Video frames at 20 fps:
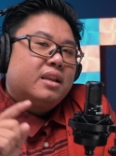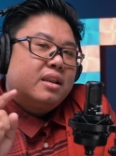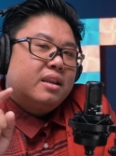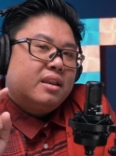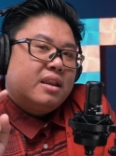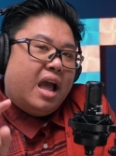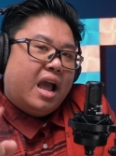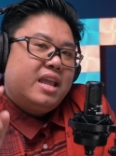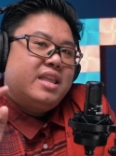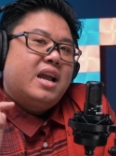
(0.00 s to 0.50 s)

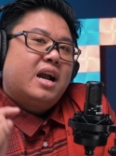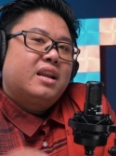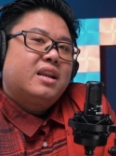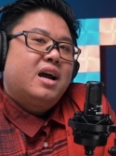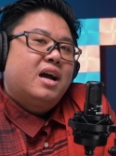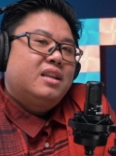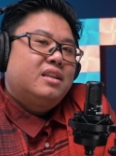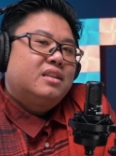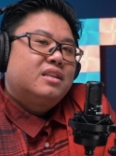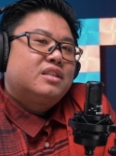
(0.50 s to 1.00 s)
để dẫn
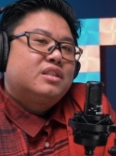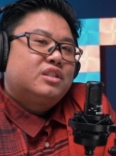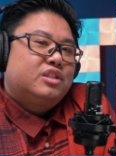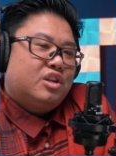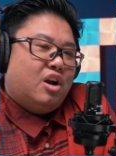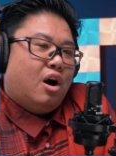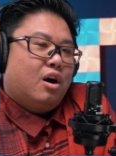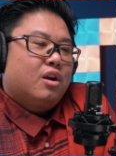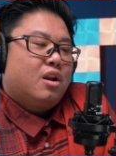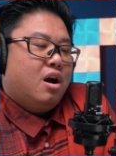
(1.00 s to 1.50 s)
đến
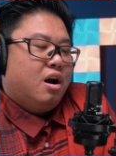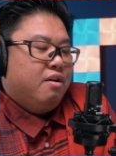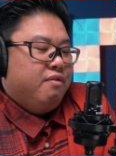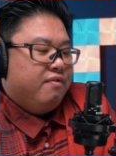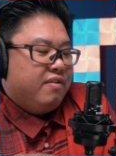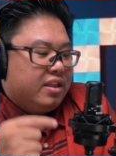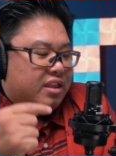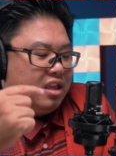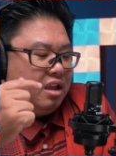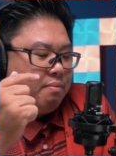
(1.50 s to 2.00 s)
chọn nó
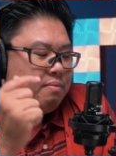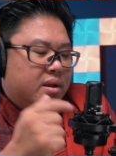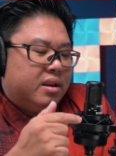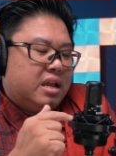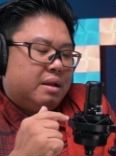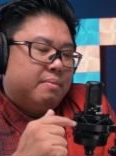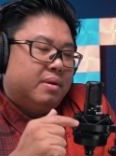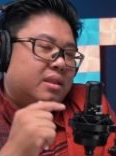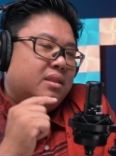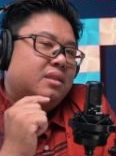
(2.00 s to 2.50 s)
và chiếc mic
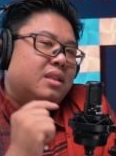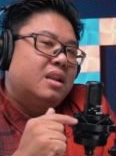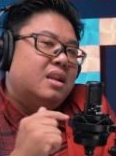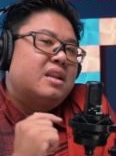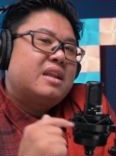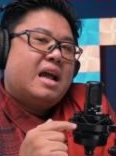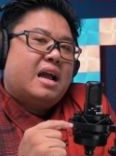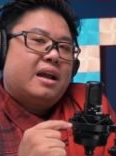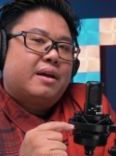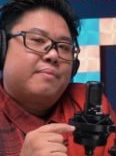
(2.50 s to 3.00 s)
này mình tin
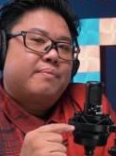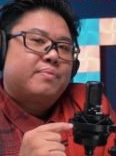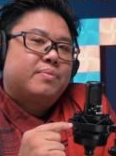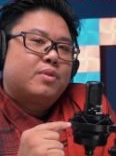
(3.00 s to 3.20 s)
rằng